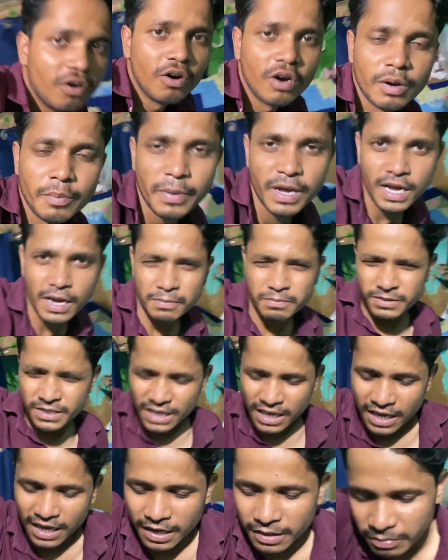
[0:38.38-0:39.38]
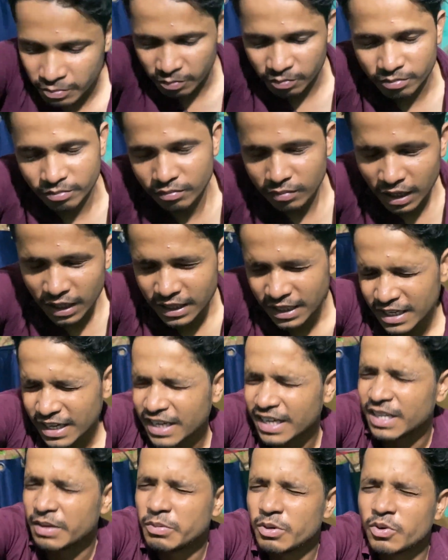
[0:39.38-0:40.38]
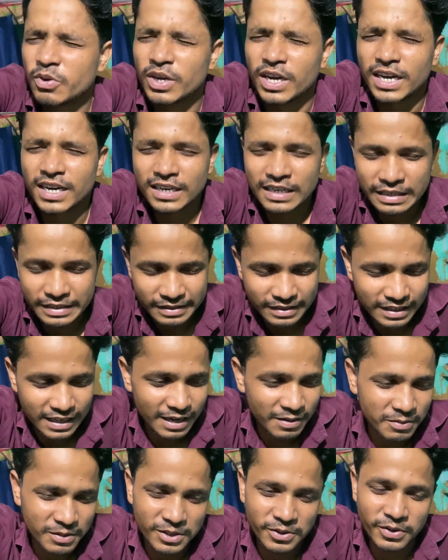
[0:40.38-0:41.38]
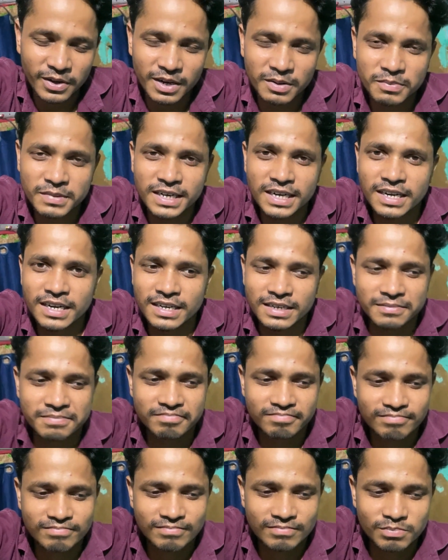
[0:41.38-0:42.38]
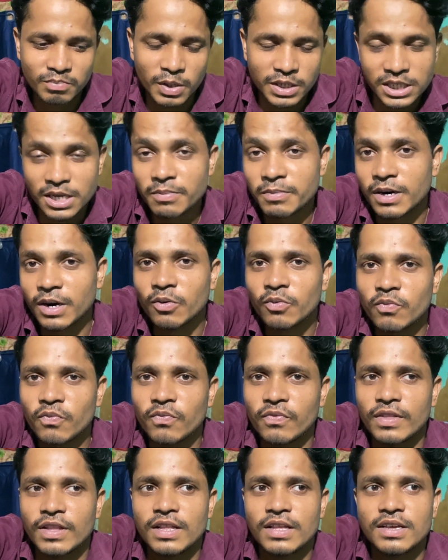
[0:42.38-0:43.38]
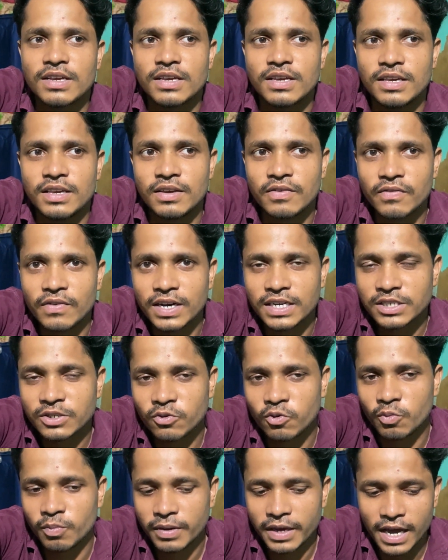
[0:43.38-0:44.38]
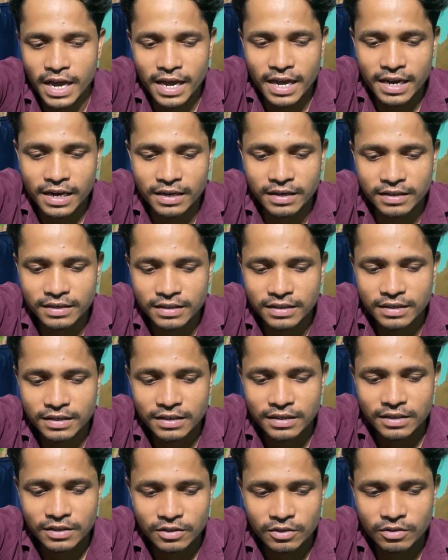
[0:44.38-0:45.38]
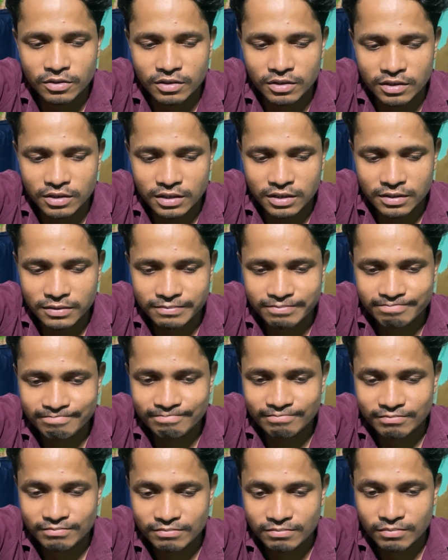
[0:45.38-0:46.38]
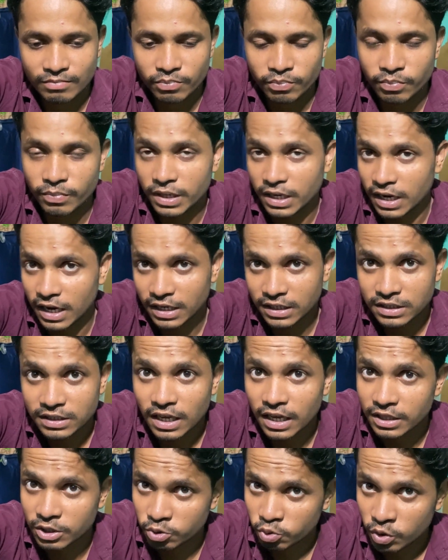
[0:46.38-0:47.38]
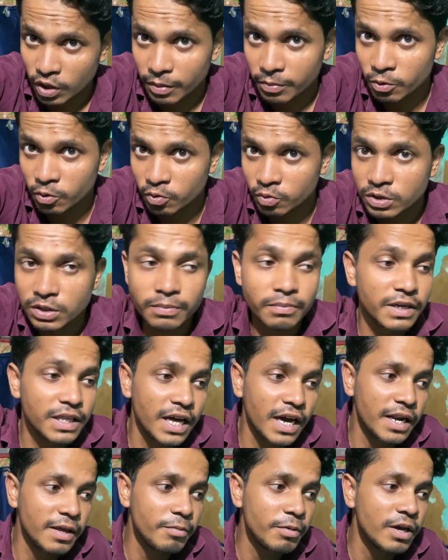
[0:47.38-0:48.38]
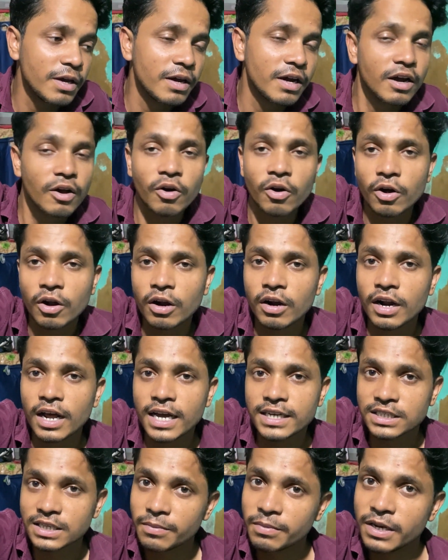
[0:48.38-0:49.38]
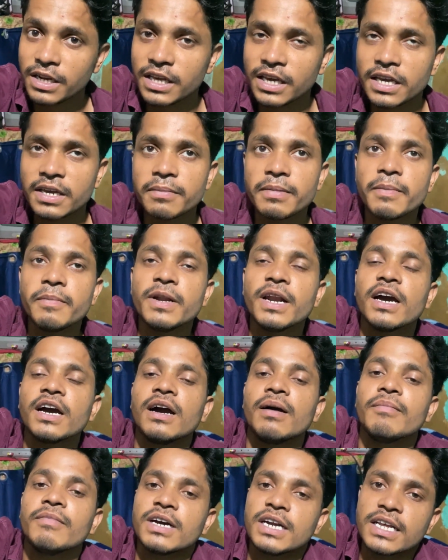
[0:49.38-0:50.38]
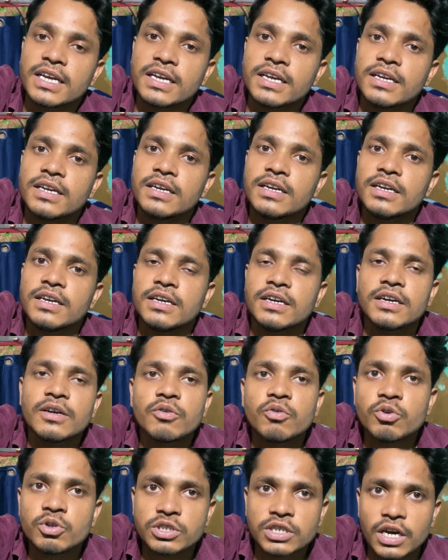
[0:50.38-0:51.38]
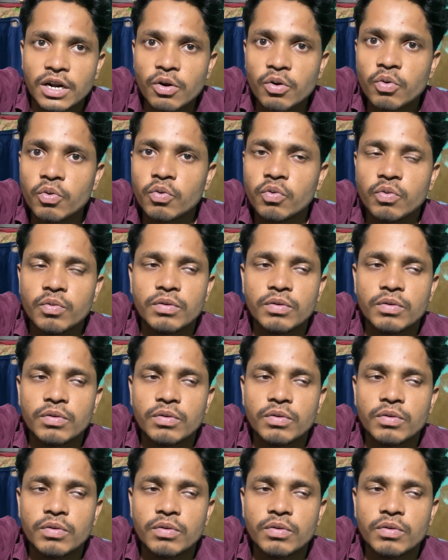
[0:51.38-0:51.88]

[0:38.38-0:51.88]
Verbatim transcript: और मैं आपसे यार बातें करनी है मेरे को यार क्या बताऊँ यार मैं ना फंसा पड़ा हूँ वहाँ से घूम के आया और फिर यार शादीशुदा भी हूँ जिम्मेदारी भी है और ऐसा भी नहीं है कि मैं बिना काम करे कुछ कर लूँ